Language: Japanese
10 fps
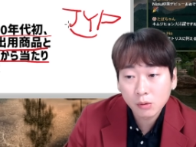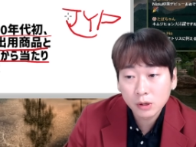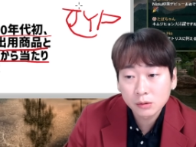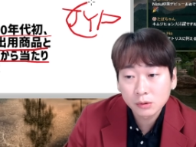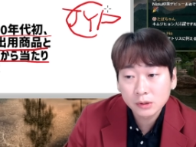これ
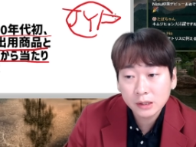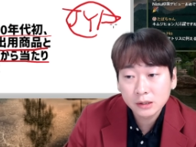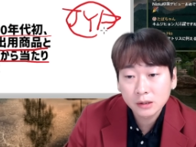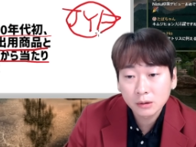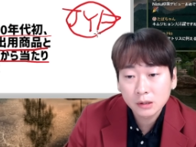すごい斬
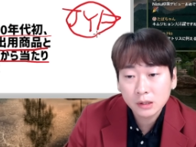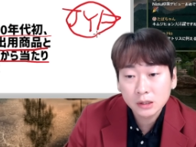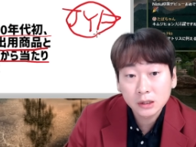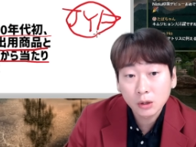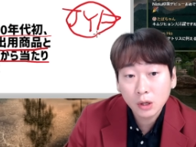新だよ
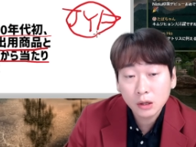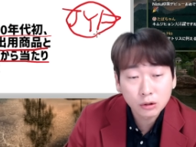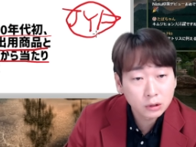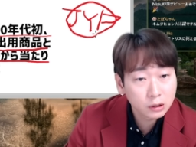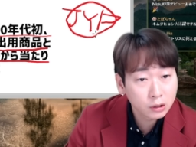ねって
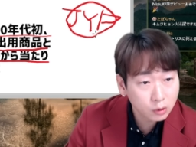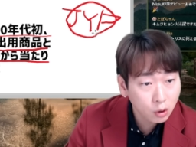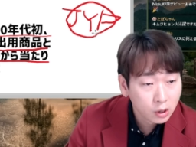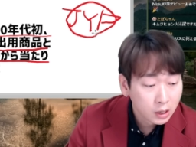言ってるけど、